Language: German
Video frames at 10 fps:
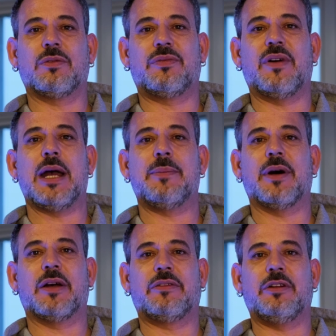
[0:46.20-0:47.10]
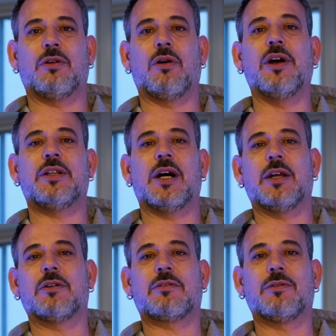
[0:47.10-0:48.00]
und vereinbaren Sie noch heute ein
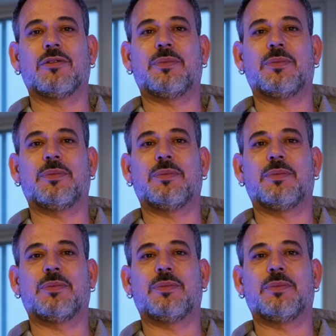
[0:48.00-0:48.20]
kostenloses